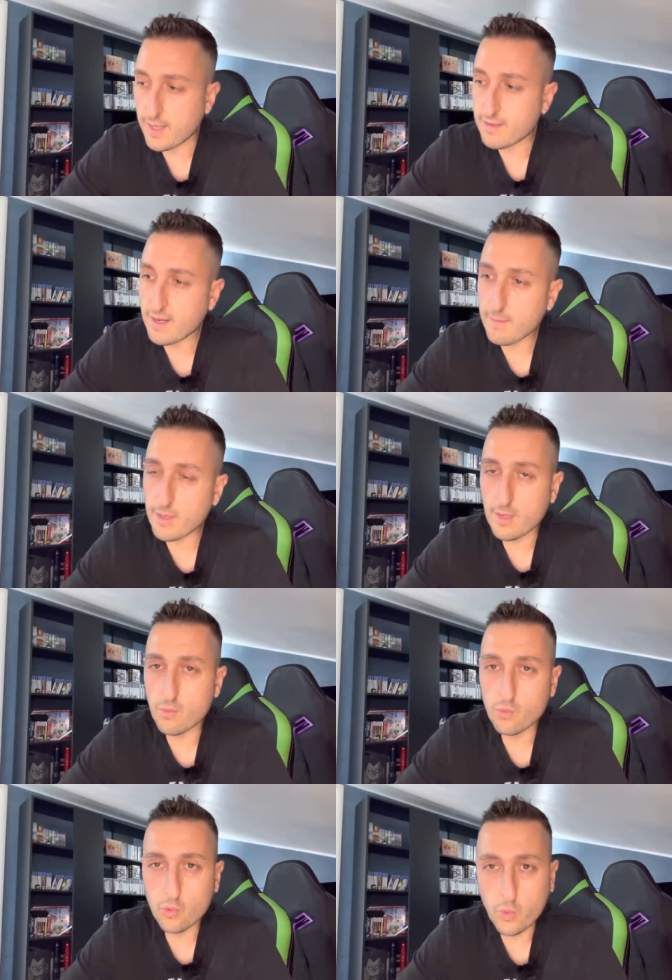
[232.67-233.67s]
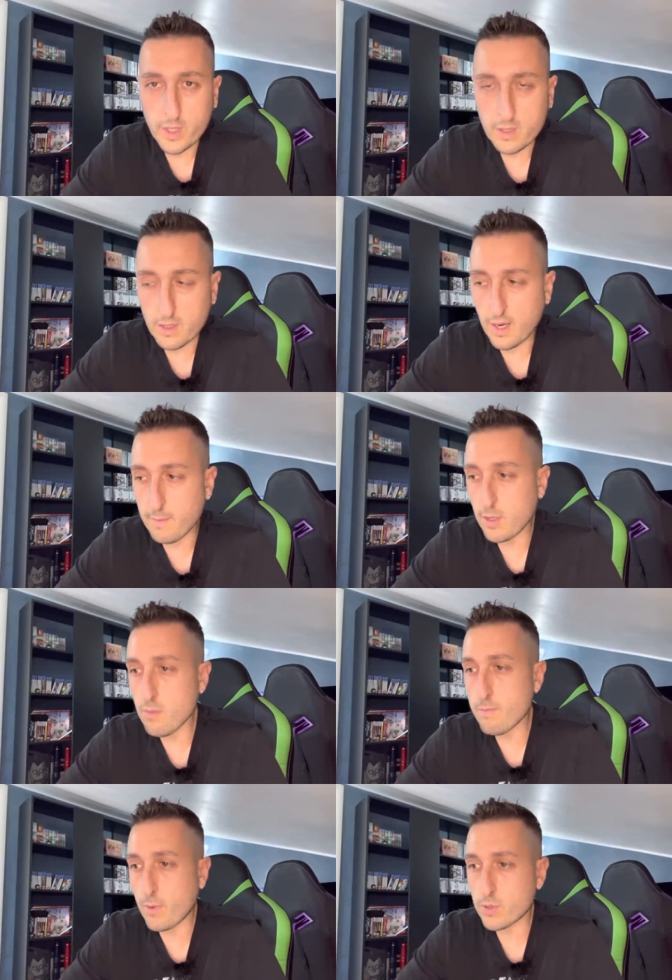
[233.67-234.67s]
che tramite un tweet, tramite
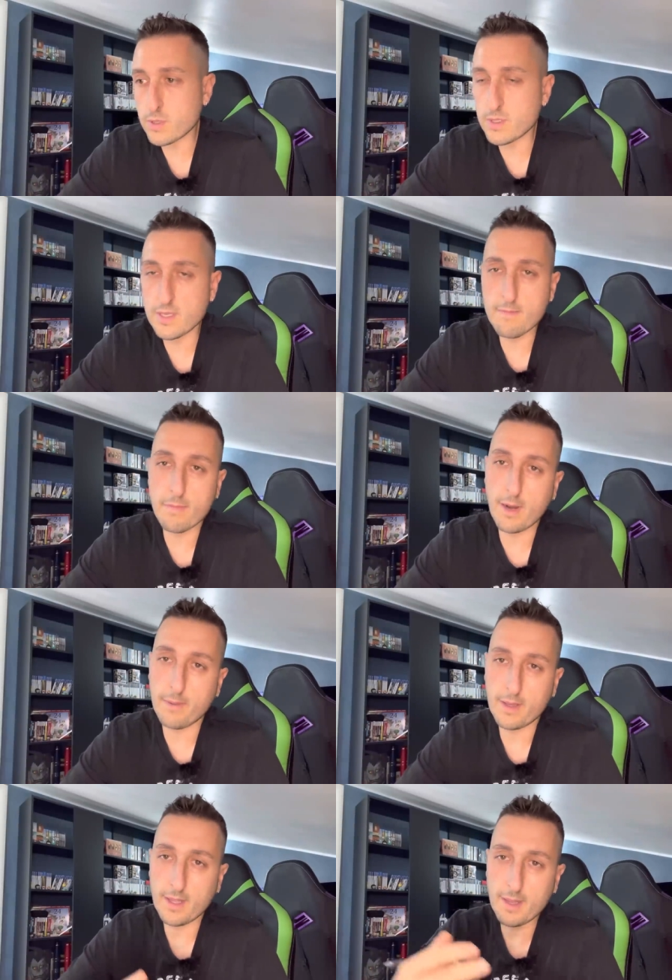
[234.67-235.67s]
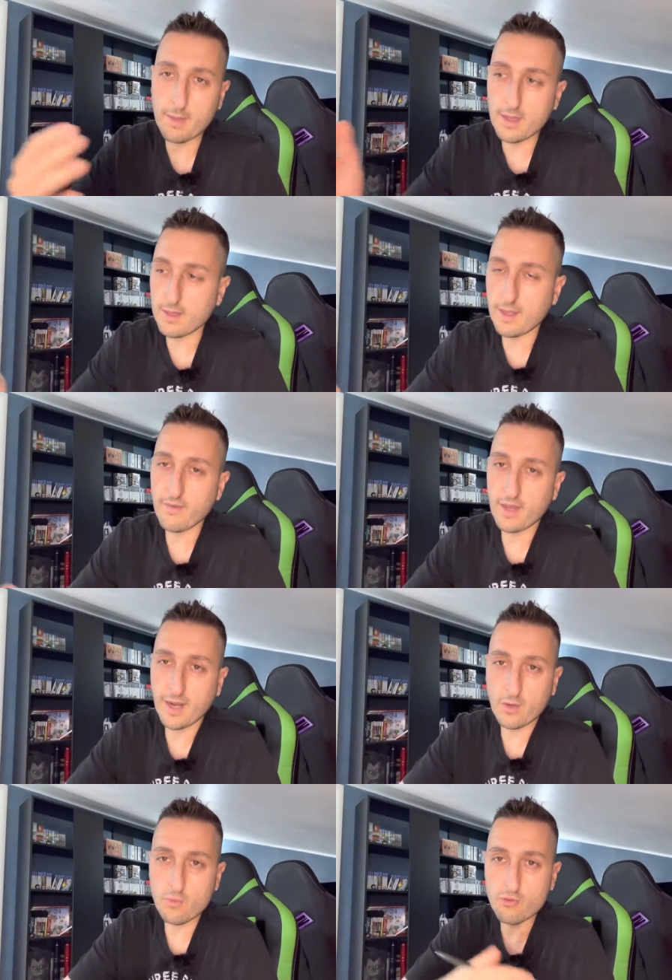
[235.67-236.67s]
un post, sembra praticamente aver
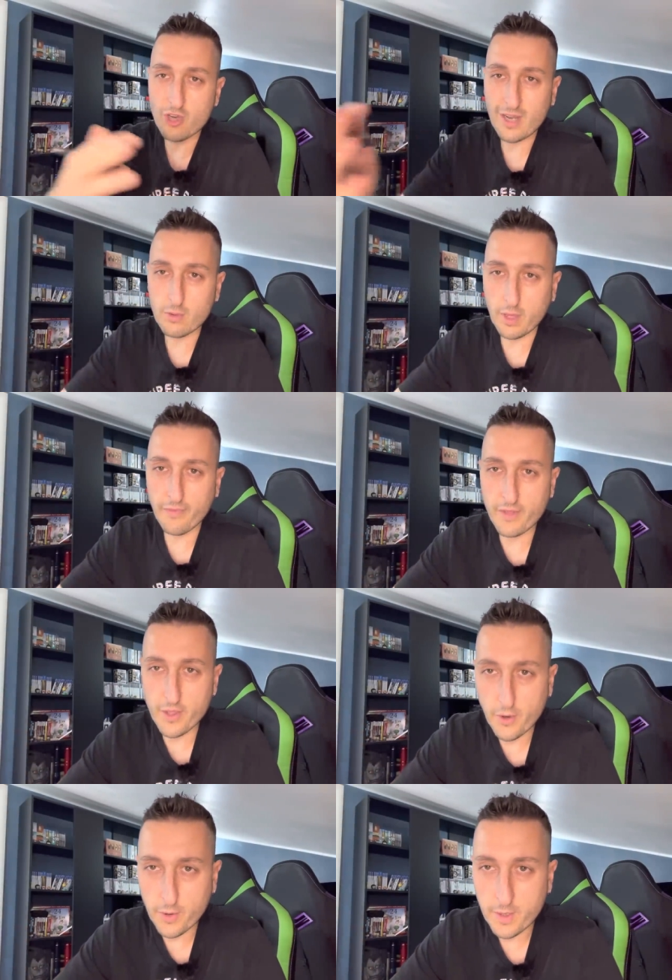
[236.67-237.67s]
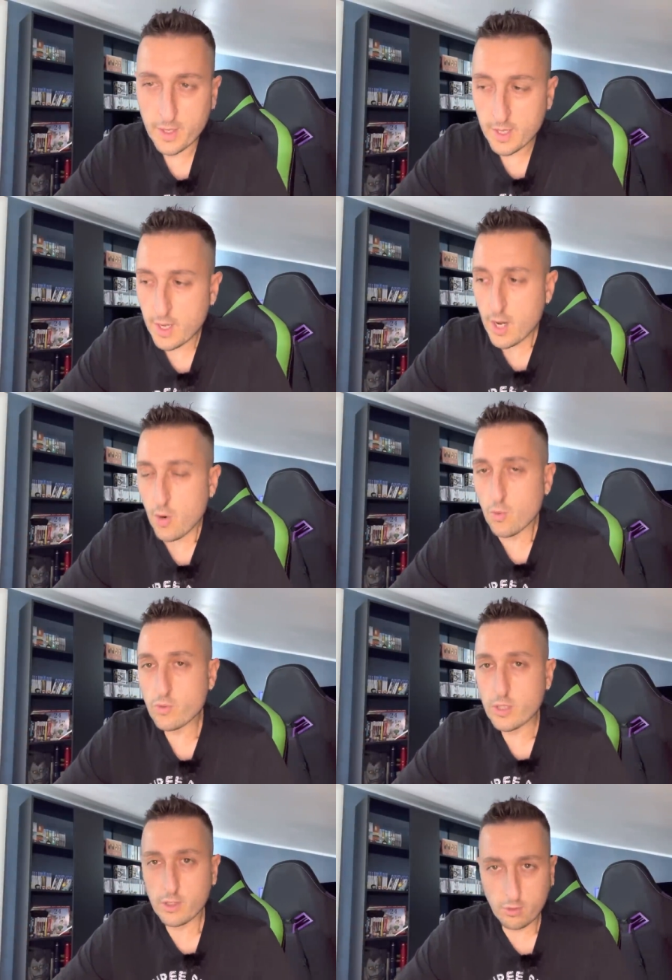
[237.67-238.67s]
annunciato l'addio un
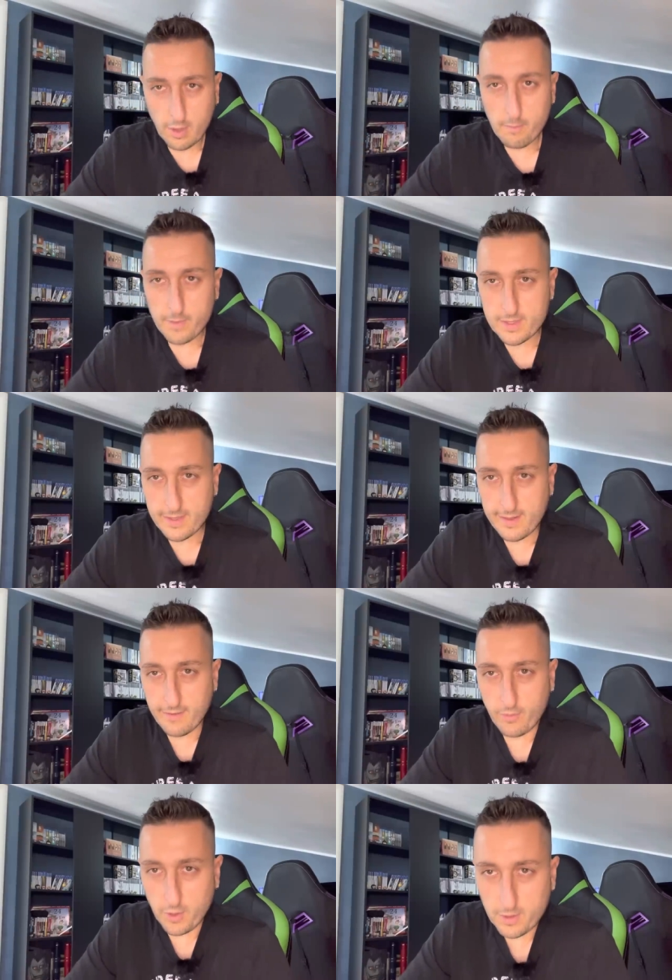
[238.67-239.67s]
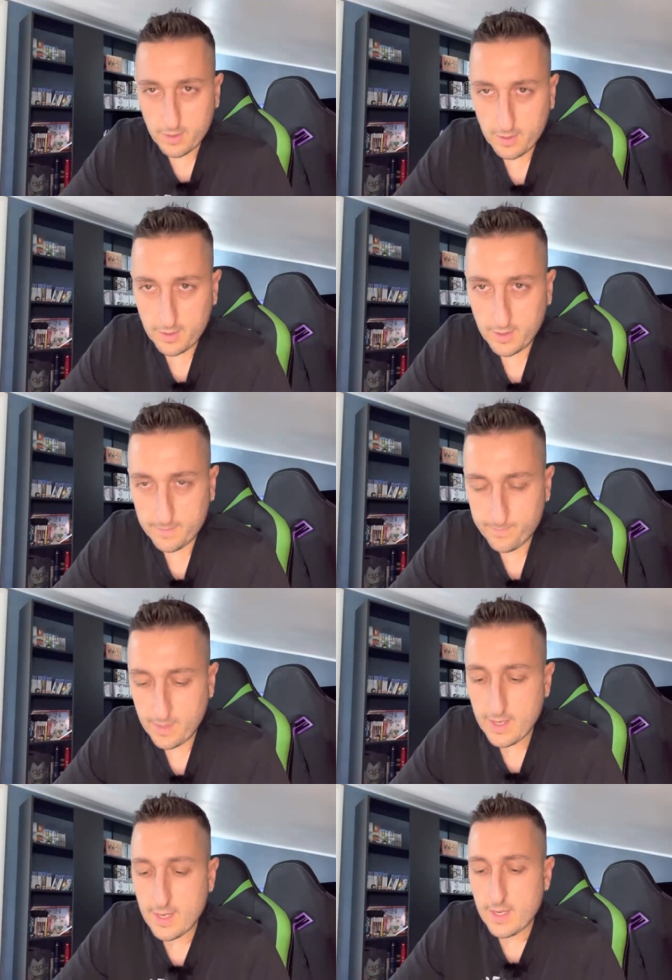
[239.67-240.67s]
centrocampista della Fiorentina.
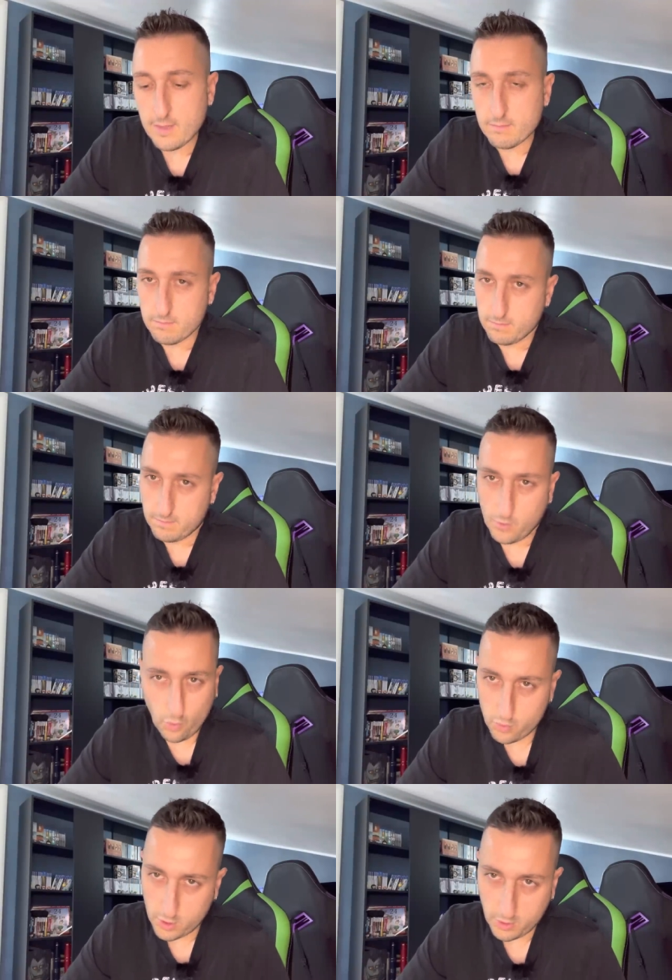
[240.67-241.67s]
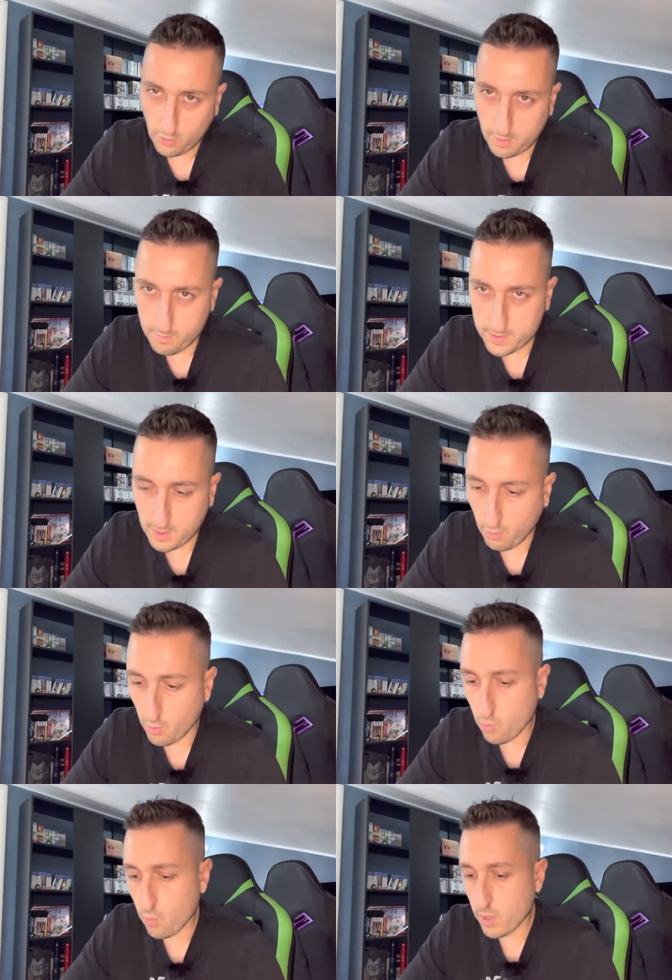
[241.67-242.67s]
Non un centrocampista
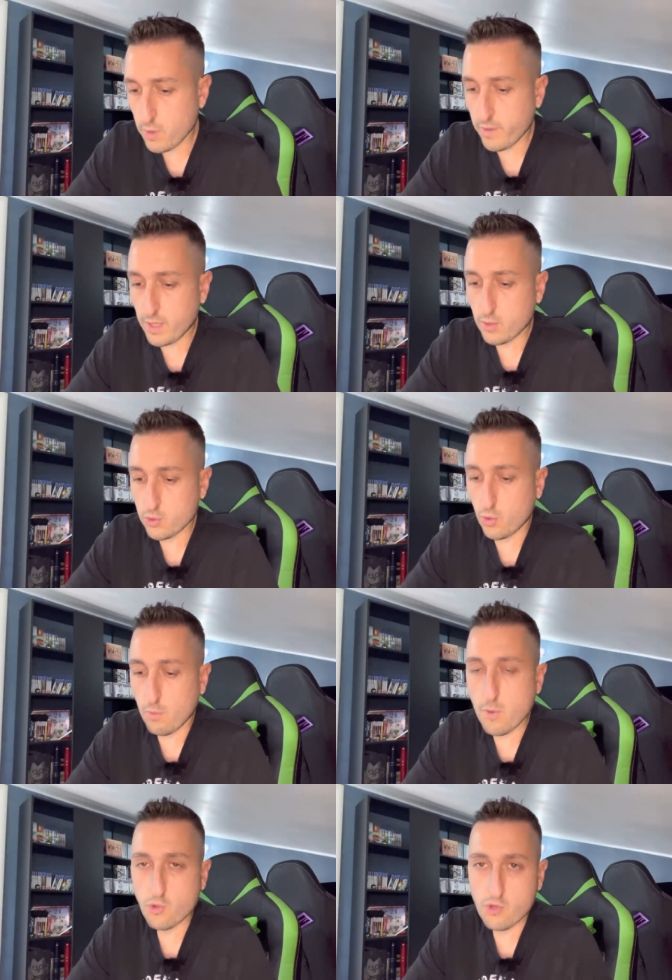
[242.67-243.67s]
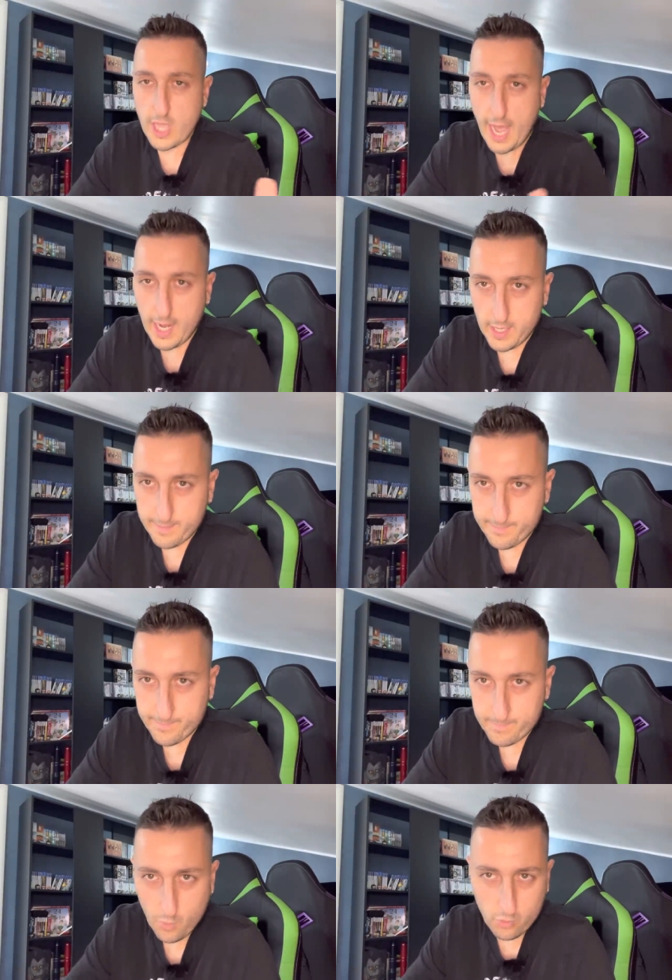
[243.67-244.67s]
qualunque, io vi dico solo mondiale,
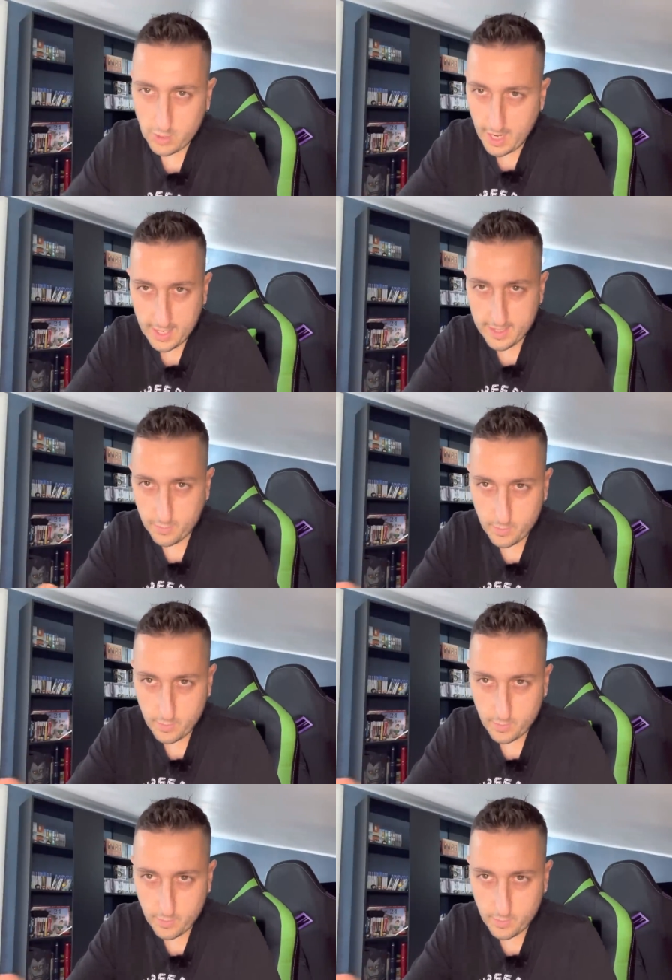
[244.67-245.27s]
mondiale di